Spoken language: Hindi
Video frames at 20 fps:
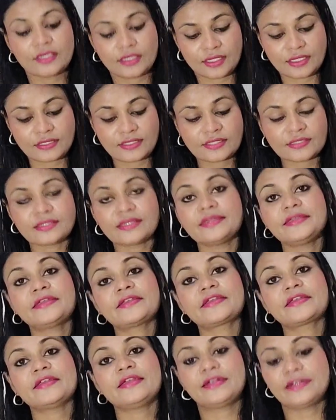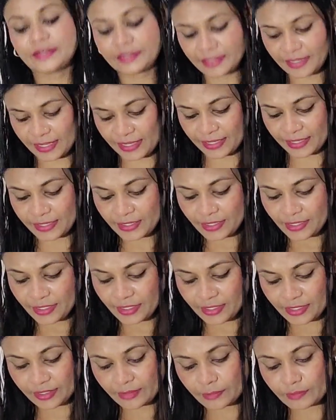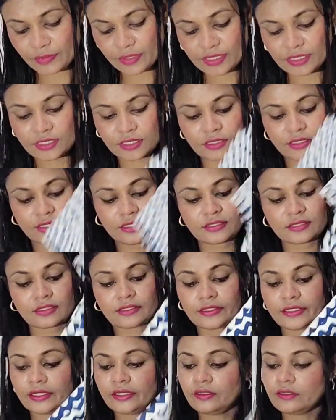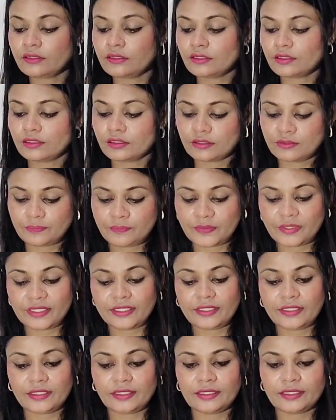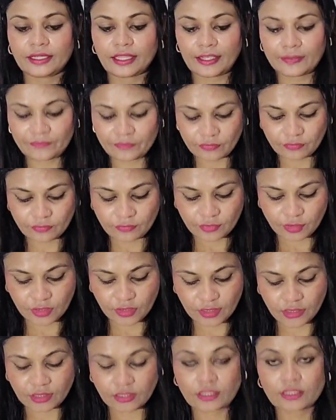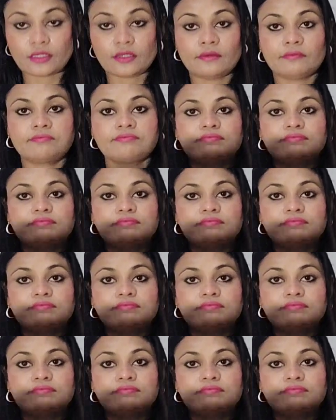इसी से ही रिलेटेड है ए, बस इसका आ, प्रिंट अलग है तो ये देखिए